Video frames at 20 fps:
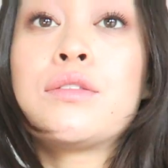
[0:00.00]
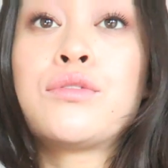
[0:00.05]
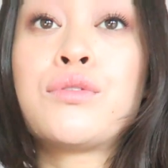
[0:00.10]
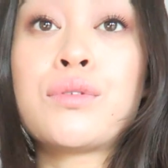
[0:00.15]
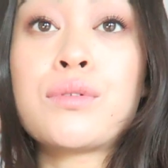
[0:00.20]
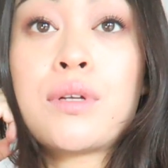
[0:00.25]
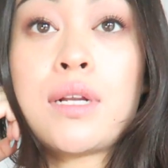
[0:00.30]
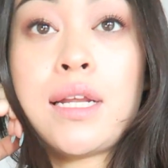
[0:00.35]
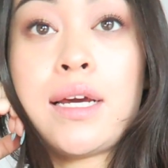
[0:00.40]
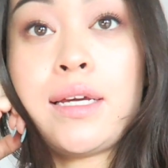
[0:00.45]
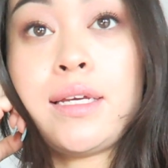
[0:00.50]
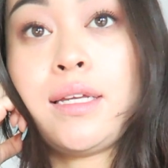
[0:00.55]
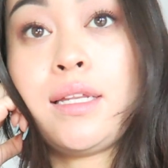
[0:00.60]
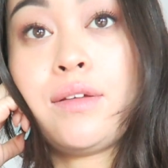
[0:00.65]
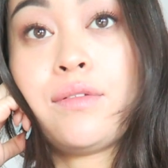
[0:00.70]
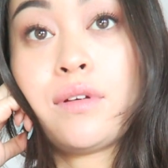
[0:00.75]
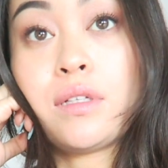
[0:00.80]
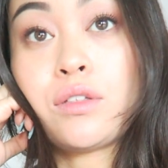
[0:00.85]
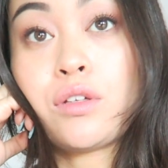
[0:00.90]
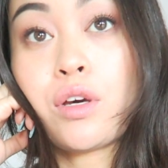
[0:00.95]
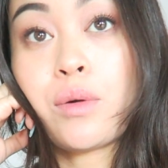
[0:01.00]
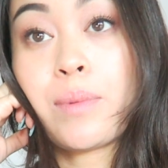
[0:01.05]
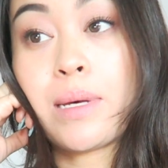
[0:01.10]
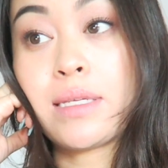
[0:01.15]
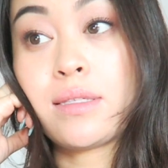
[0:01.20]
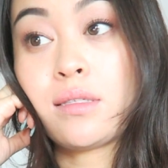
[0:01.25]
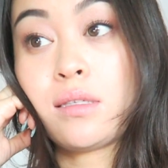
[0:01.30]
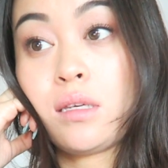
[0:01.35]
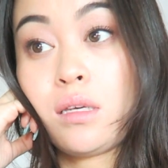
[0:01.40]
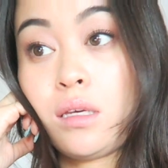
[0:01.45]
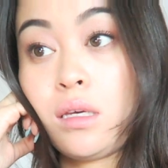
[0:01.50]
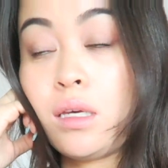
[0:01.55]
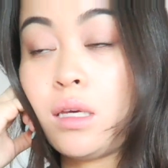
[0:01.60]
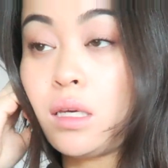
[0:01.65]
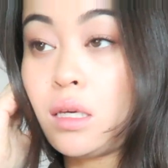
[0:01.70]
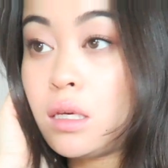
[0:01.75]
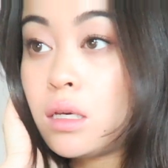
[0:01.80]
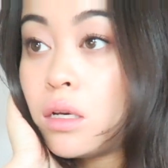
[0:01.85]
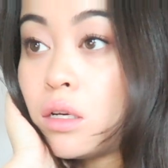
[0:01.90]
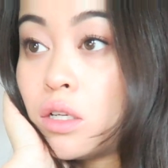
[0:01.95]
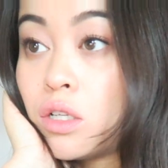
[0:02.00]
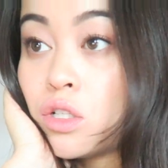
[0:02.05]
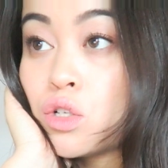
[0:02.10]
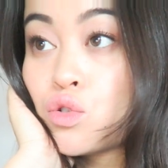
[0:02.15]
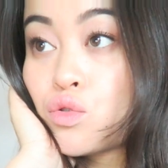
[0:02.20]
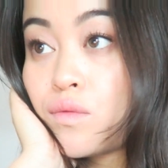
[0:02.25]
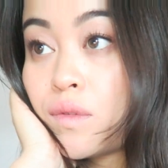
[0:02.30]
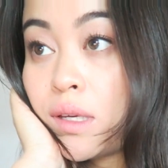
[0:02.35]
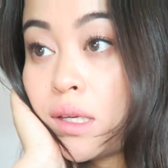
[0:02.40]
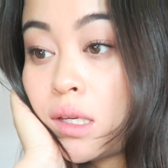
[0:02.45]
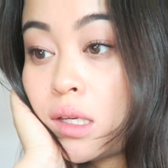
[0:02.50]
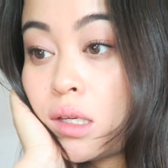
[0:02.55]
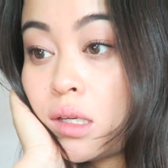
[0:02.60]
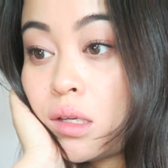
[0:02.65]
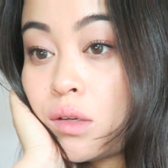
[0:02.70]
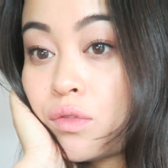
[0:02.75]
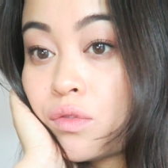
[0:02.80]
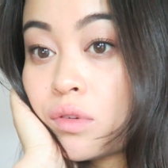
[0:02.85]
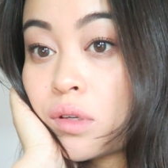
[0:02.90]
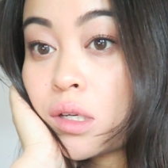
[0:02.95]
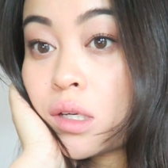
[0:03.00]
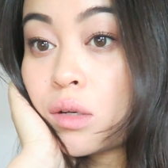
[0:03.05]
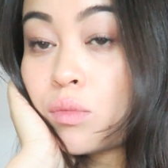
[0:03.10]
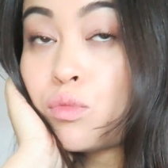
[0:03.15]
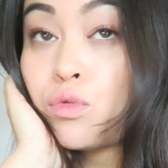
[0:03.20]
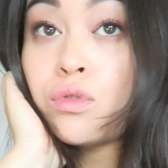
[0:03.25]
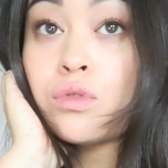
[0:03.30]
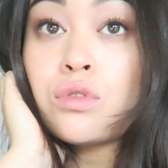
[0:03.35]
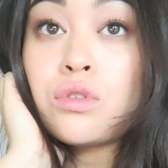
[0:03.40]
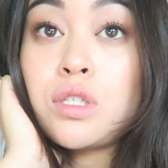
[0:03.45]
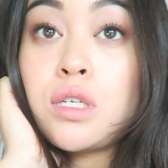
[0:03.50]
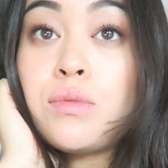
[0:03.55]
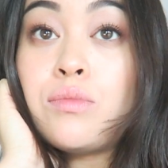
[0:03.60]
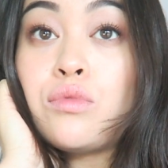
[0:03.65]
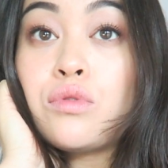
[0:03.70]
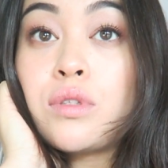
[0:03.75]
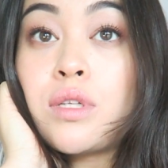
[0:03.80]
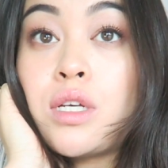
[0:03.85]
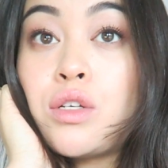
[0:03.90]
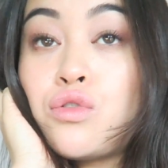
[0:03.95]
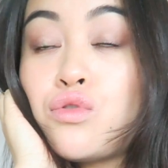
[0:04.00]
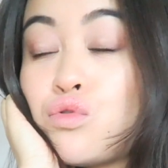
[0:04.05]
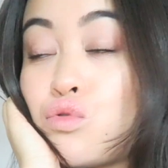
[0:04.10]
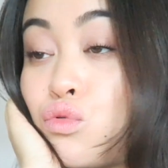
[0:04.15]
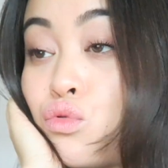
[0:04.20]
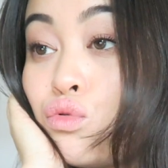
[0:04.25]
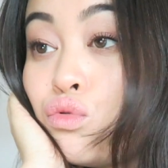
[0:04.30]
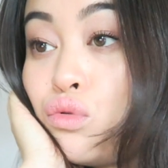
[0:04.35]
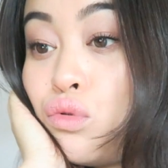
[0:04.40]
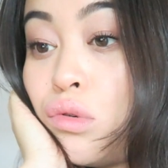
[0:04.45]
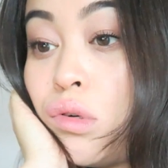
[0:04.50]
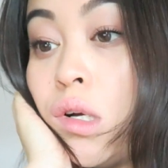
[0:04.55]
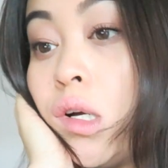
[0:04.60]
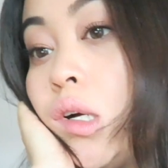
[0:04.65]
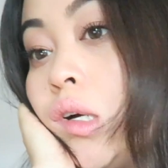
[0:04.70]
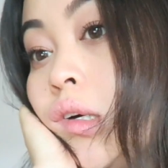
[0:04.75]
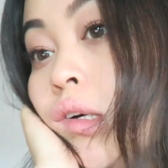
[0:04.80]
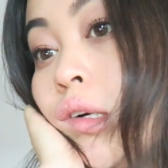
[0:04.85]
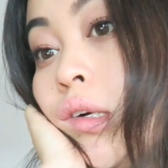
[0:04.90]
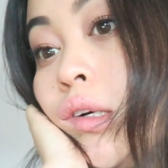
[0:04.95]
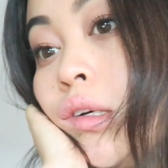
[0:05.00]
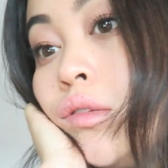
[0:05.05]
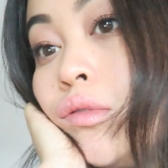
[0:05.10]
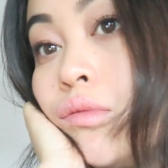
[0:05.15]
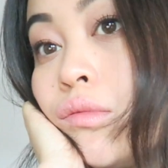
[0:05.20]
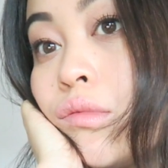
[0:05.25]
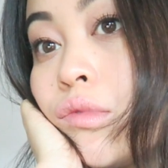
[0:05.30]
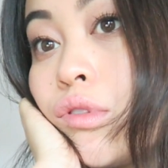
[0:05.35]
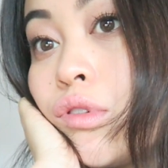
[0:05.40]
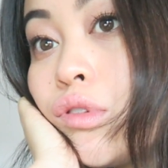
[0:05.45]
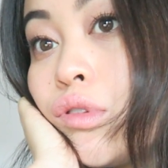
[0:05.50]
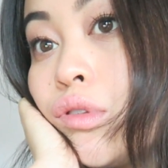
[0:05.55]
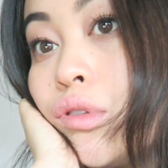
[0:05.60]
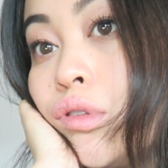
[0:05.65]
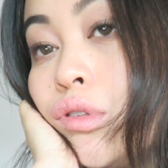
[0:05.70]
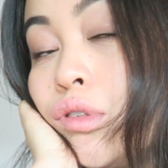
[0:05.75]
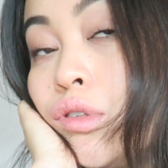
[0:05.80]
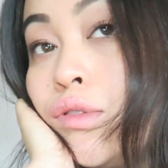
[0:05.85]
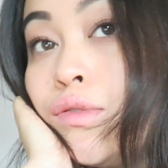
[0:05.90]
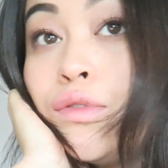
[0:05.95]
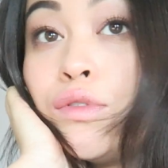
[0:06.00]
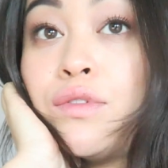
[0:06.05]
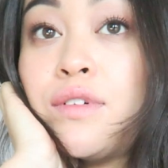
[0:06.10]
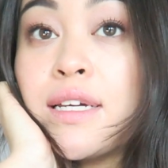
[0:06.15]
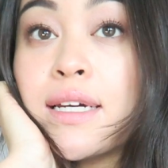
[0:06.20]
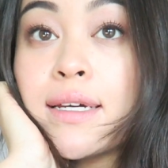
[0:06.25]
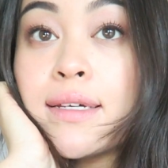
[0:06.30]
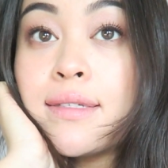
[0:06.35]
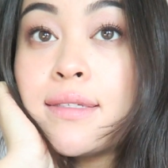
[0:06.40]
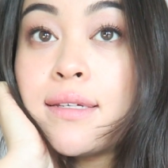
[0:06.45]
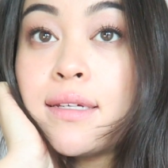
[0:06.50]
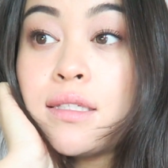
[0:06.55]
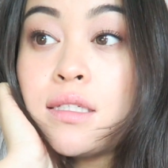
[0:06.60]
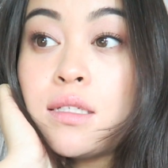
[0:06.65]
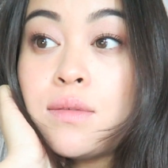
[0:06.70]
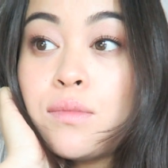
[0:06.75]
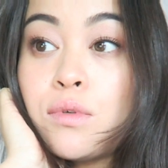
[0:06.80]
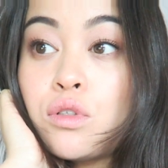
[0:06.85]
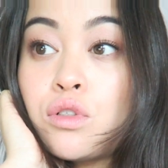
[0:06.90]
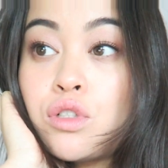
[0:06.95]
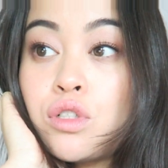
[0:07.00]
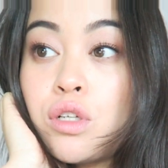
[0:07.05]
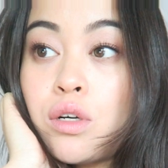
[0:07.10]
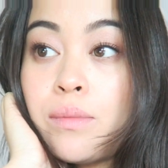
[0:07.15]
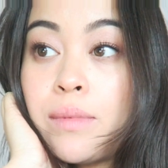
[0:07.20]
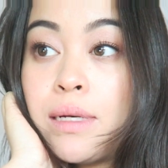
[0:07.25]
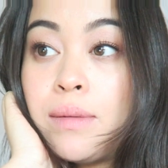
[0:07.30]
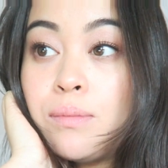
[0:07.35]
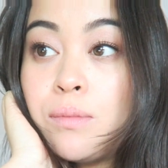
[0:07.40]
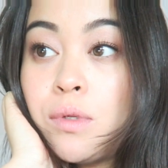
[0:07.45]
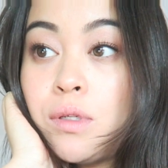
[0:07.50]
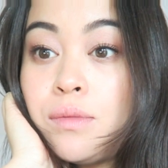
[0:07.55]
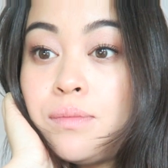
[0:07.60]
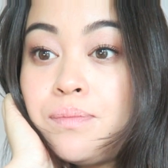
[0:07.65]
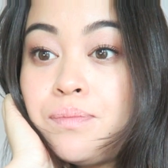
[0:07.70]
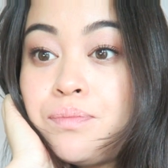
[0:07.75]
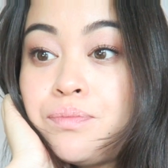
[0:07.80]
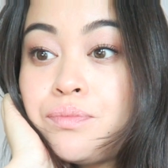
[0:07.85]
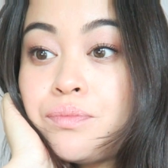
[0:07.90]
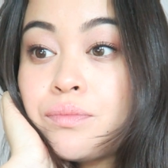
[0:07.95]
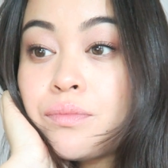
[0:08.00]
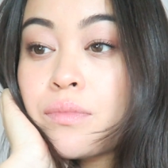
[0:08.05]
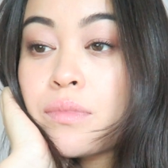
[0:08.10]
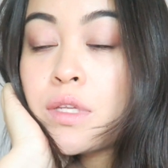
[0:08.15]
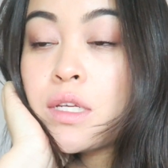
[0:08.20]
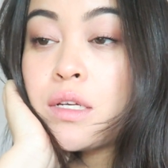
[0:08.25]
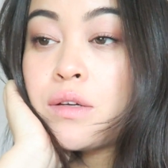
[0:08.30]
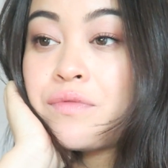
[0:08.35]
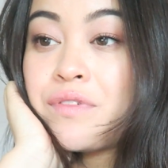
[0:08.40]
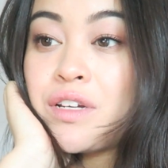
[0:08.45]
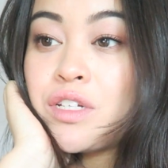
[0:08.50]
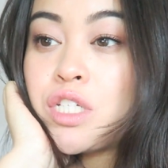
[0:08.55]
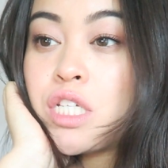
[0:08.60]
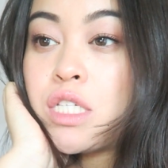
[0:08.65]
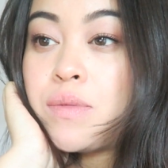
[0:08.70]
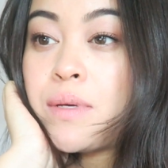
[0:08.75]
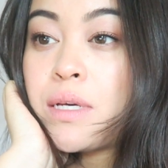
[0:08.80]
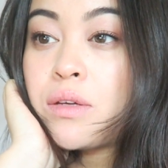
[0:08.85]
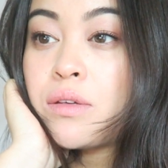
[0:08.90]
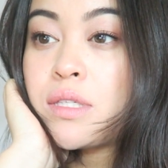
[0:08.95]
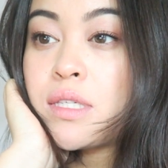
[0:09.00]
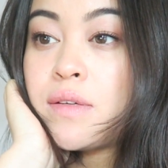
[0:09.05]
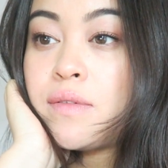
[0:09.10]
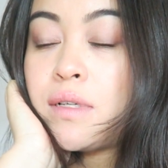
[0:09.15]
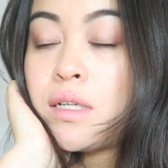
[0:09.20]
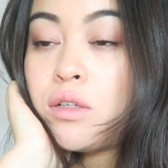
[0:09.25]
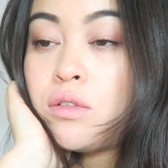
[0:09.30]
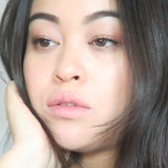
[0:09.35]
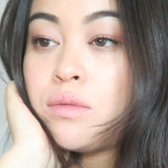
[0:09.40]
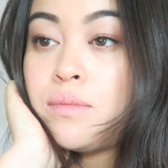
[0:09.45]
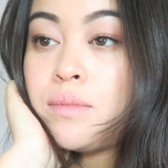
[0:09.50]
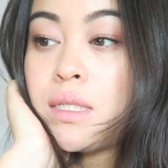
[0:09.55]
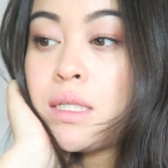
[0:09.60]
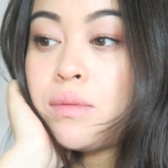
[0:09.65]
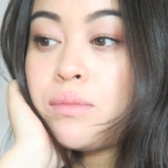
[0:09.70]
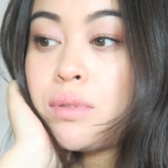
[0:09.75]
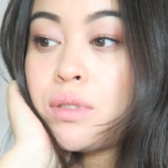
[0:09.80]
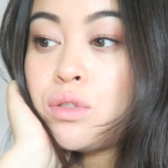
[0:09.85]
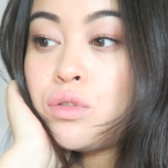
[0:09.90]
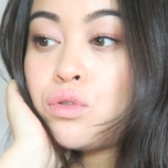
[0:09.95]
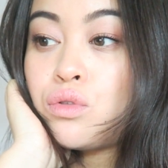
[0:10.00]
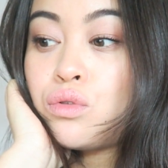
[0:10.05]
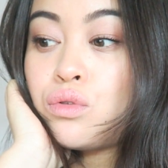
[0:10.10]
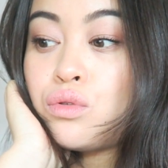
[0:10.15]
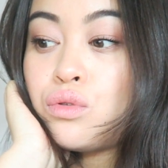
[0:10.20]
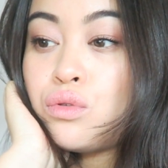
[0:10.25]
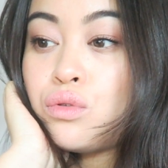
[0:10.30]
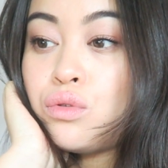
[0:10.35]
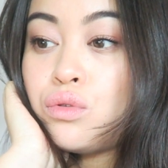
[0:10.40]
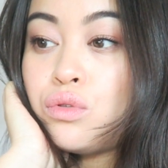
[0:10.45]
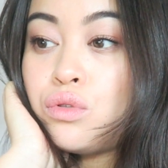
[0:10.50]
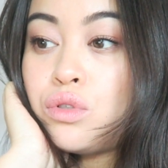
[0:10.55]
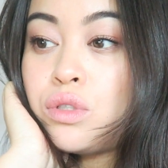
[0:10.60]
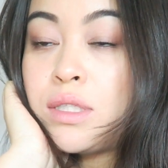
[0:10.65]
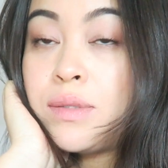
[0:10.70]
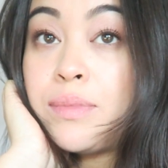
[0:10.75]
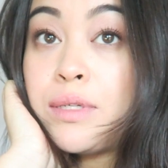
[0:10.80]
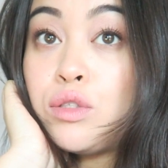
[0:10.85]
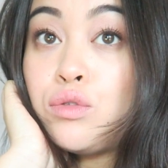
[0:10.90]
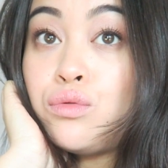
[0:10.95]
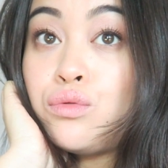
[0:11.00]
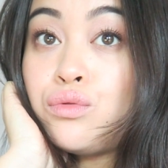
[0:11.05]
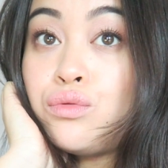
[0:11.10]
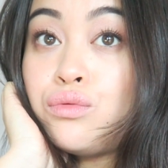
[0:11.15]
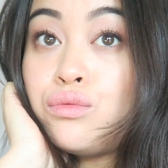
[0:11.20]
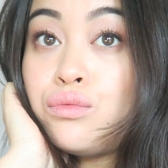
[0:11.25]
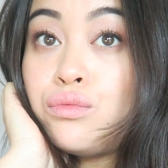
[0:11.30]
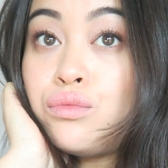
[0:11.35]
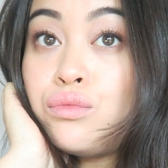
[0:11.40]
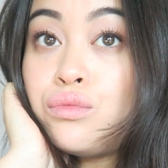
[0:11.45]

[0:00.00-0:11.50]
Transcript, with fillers: Donc là il est 20h passé et euh, je vais faire mon deuxième montage du coup. Donc euh, vous verrez ça dimanche normalement. Enfin j'espère que ça va rendre bien parce que je sais pas du tout.